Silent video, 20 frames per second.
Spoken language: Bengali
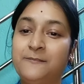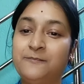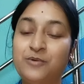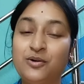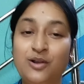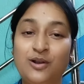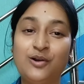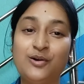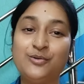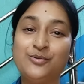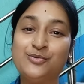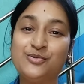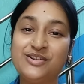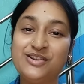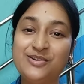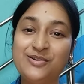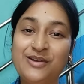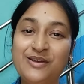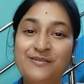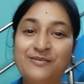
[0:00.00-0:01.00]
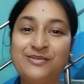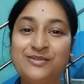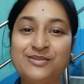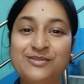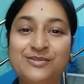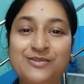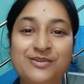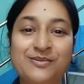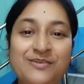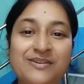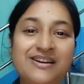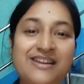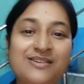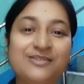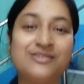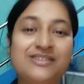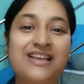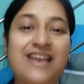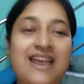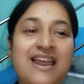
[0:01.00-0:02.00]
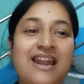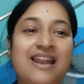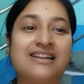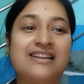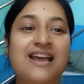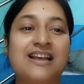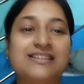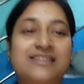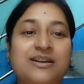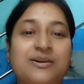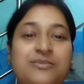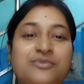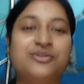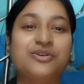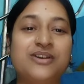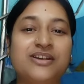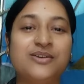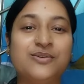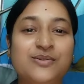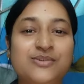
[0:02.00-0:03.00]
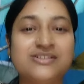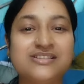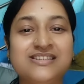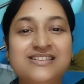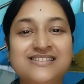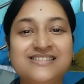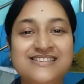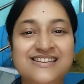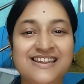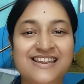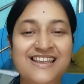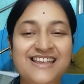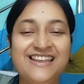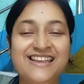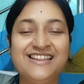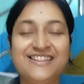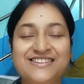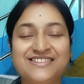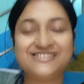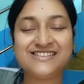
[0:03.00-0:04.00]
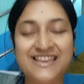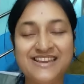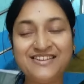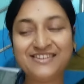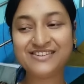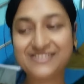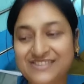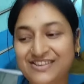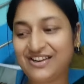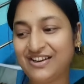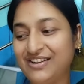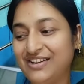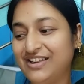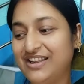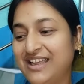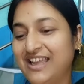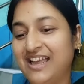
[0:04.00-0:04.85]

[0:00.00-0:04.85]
বলল রুগী হয়ে ফোন করবে না কোথায় আর ডাক্তারবাবু হয়ে খোঁজ নিচ্ছে তো যাই হোক চলো